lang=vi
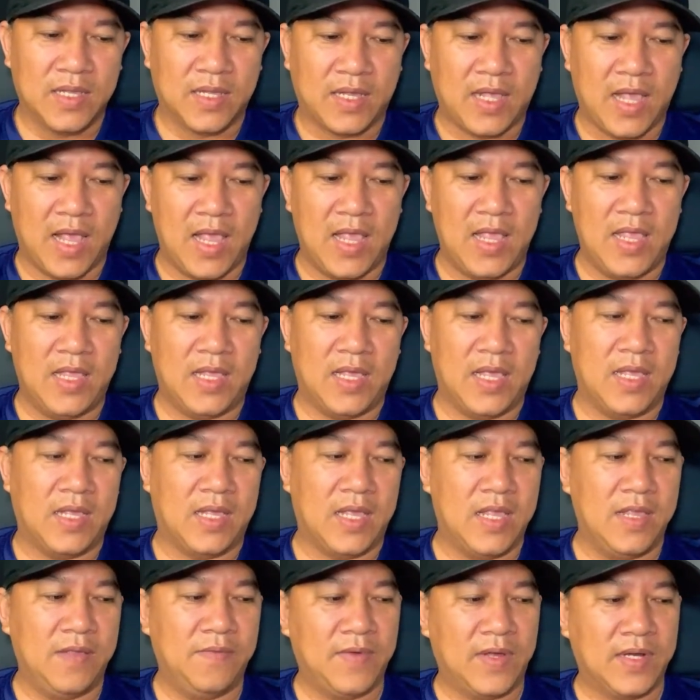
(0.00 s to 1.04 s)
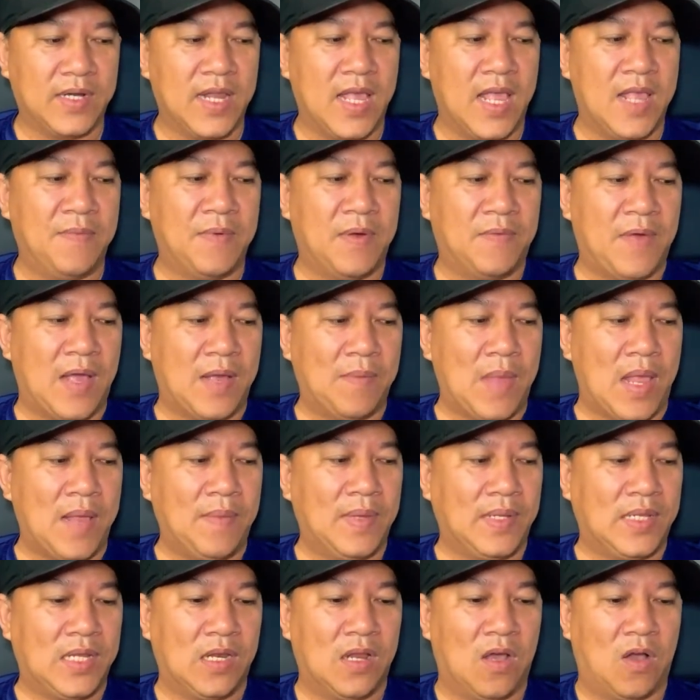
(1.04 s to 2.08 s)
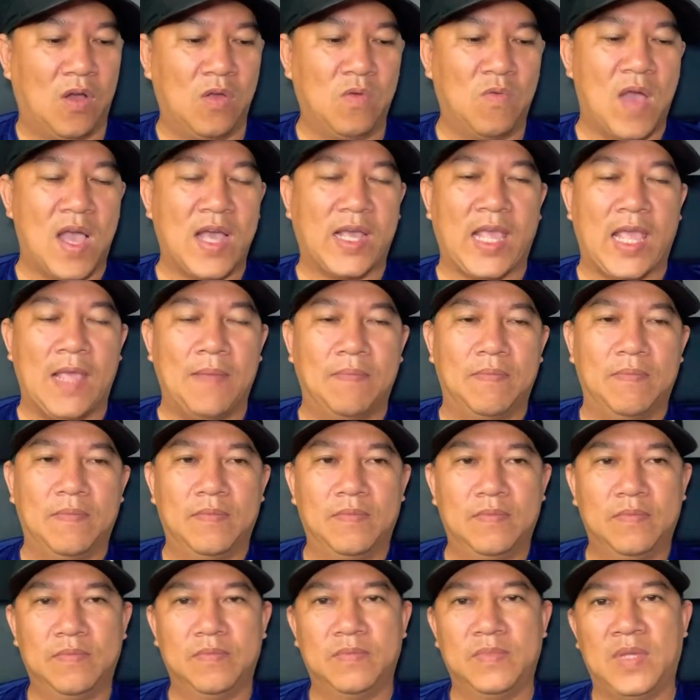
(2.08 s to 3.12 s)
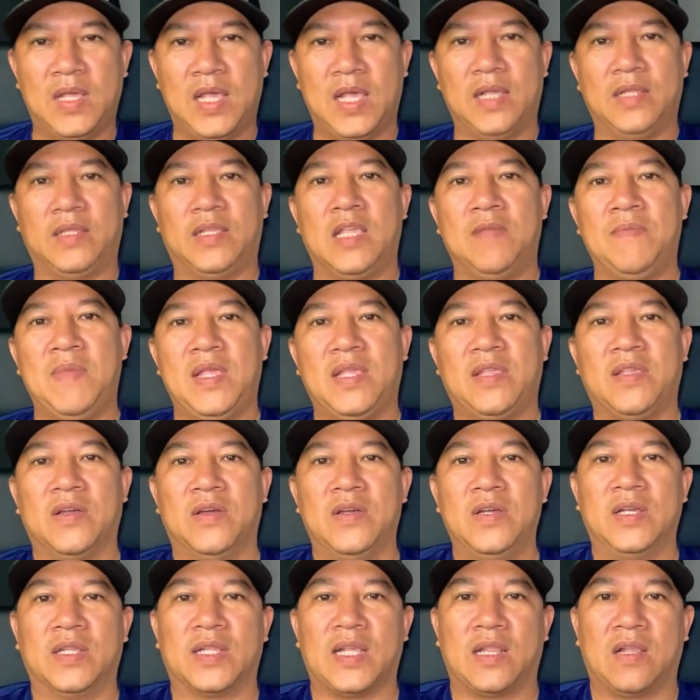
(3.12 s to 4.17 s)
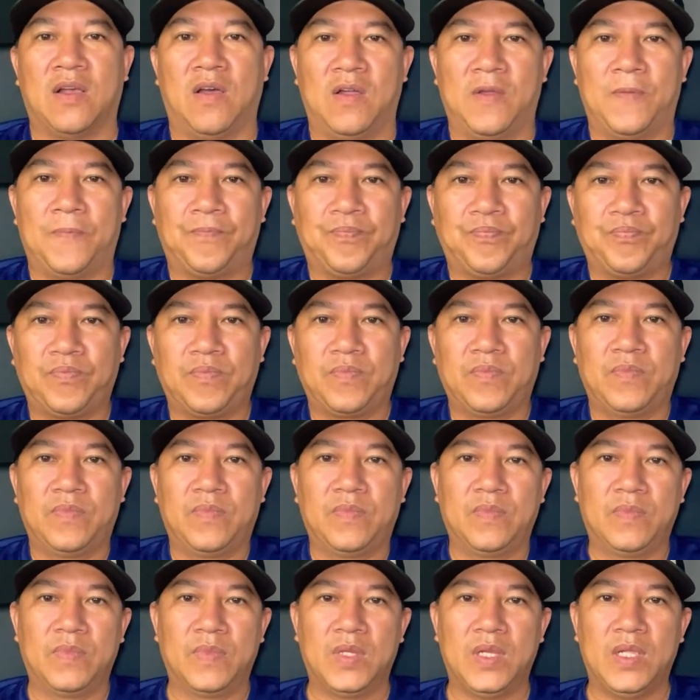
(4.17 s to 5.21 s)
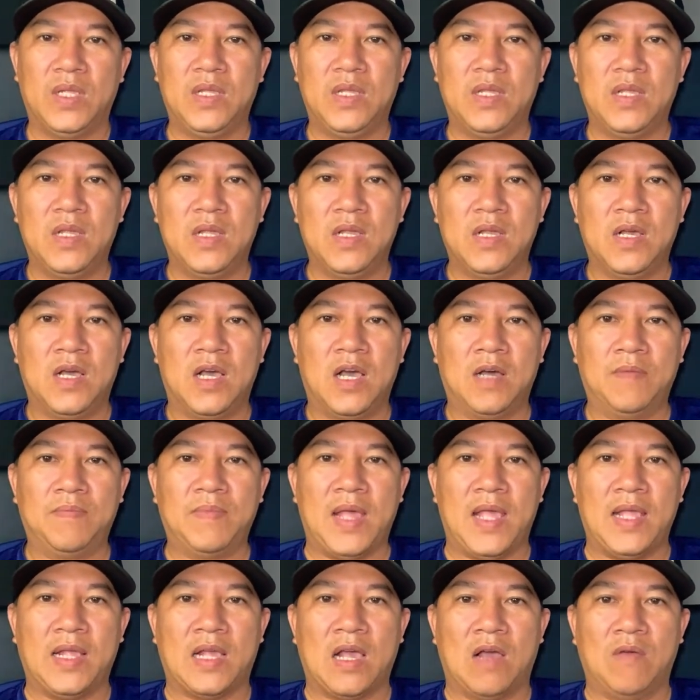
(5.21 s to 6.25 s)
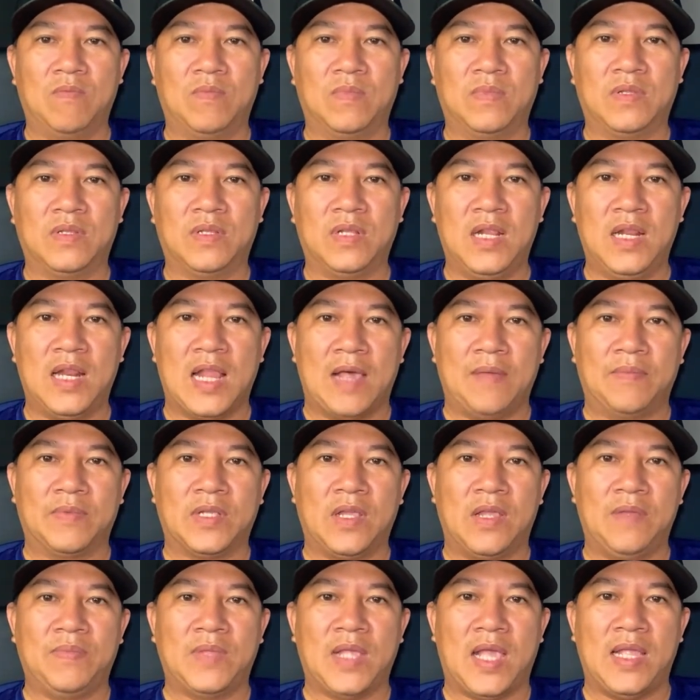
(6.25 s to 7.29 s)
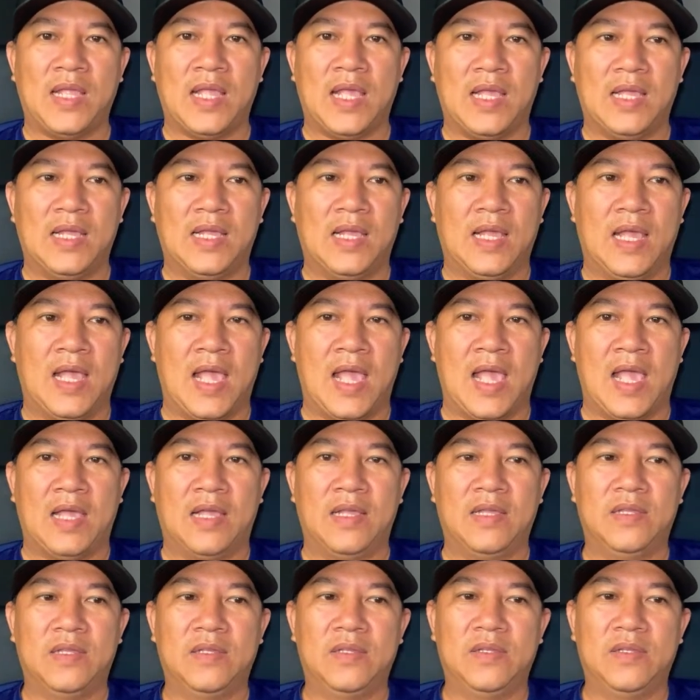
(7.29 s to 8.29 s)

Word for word: cái cái cái vấn đề mà phản biện bên xã hội quá kém ha chỉ biết chửi người ta thôi hôm nay không đi làm sao em trai à